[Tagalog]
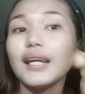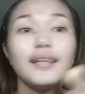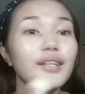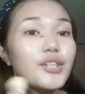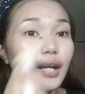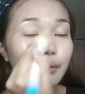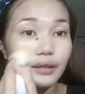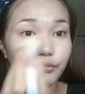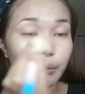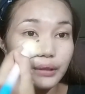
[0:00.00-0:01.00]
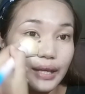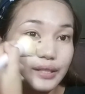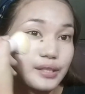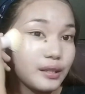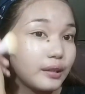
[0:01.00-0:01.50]
hindi siya ganun
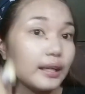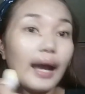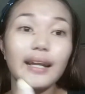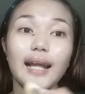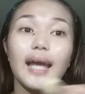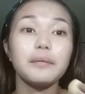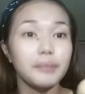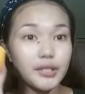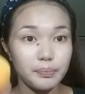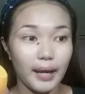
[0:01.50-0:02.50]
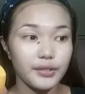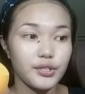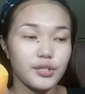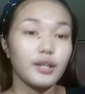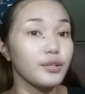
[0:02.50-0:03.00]
ka-flowless. Unlike pag
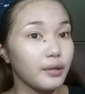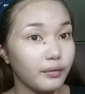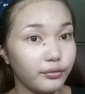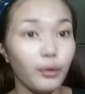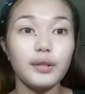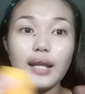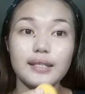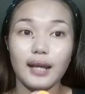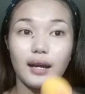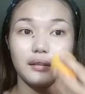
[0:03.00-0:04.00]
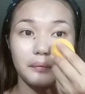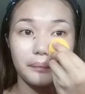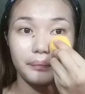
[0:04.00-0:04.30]
sponge, flowless ang